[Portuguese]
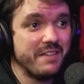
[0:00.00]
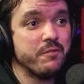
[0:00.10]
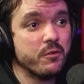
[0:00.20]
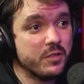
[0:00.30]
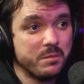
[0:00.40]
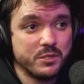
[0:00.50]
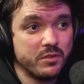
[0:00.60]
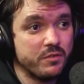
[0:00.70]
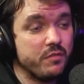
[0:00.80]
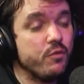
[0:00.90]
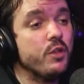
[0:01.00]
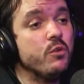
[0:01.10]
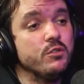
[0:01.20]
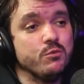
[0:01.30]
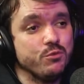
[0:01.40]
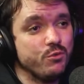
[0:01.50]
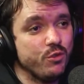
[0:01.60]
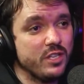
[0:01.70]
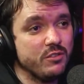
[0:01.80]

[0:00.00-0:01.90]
Aí foi quando a pessoa virou e falou: quanto custou?